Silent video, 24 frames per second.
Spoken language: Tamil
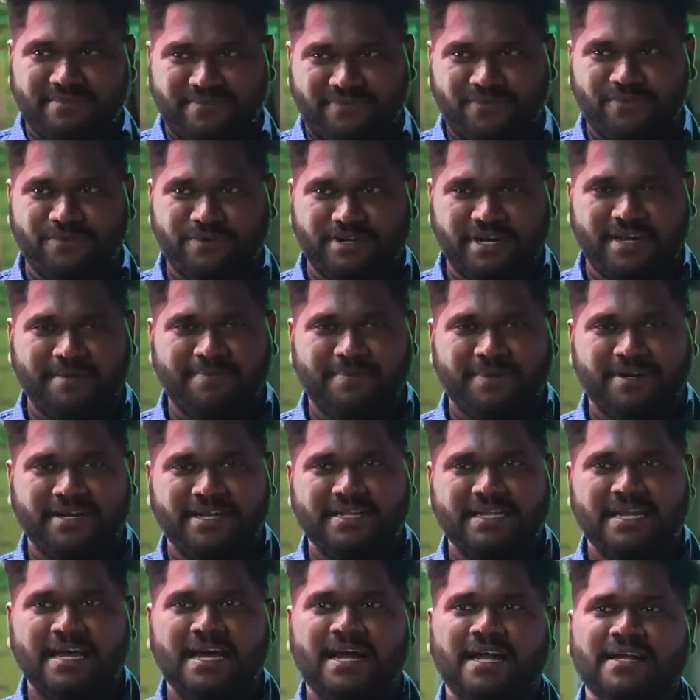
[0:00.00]
ஃபுட் ட்ரை
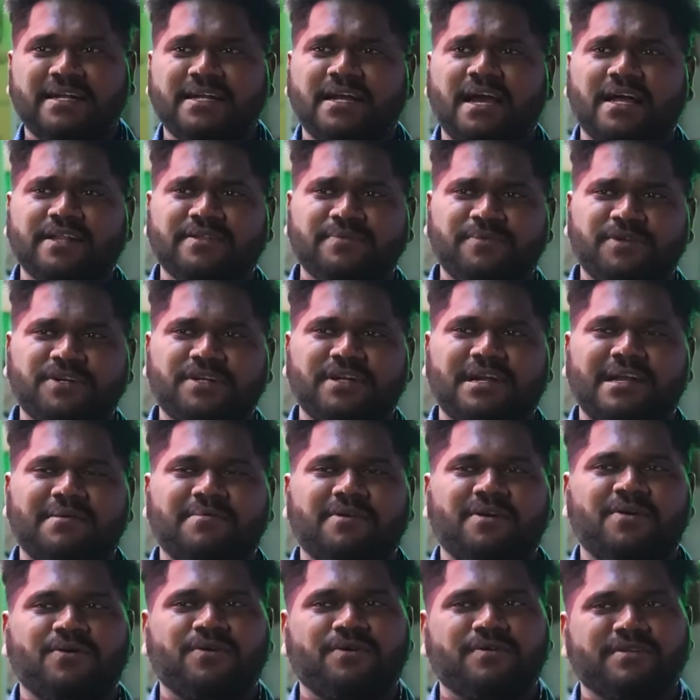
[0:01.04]
பண்ணதில் அண்ட் அது மட்டும்
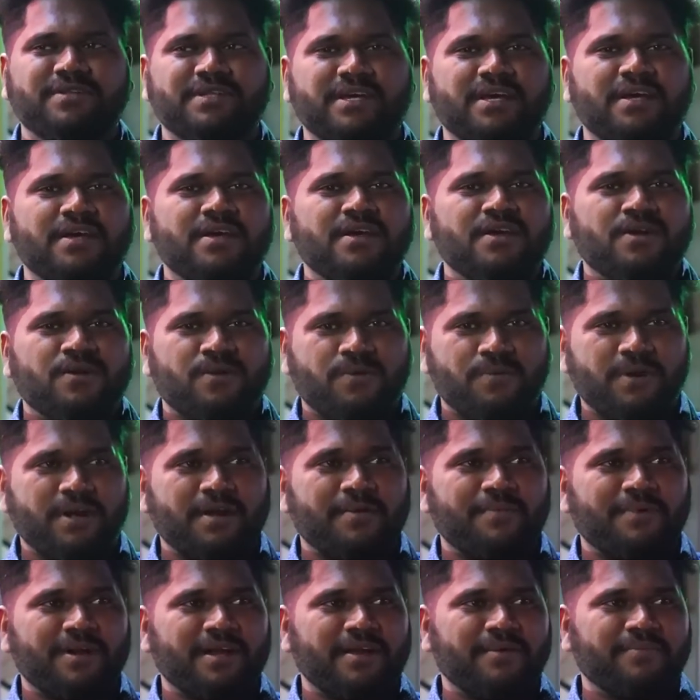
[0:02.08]
இல்லாமல் அவங்க வந்து
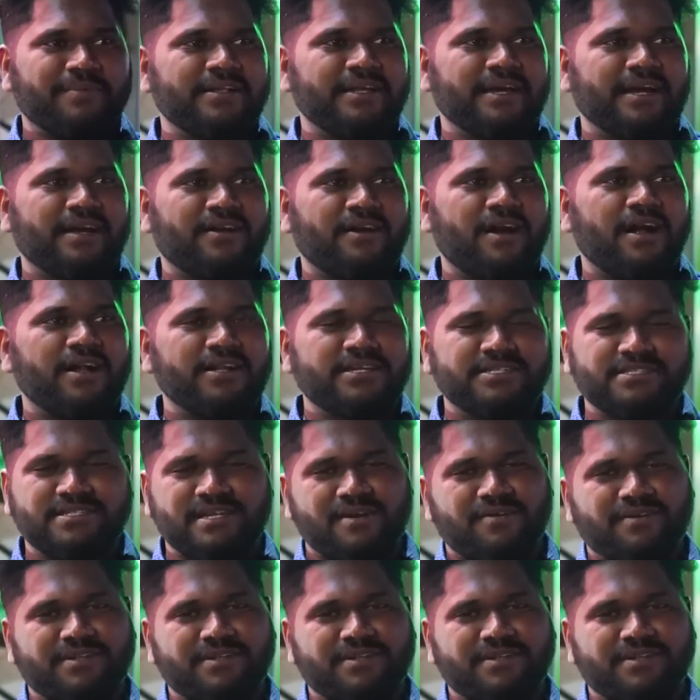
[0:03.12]
குமாரபாளையம் காலேஜில்